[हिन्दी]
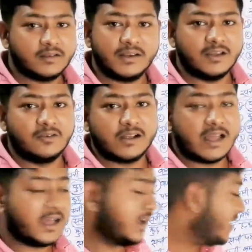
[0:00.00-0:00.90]
नहीं ना
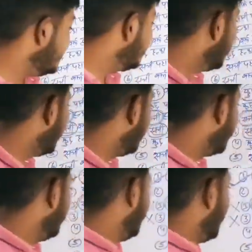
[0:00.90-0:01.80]
होगा कैसे
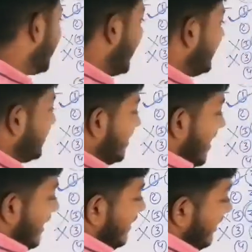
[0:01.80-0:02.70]
क्या है कि यहाँ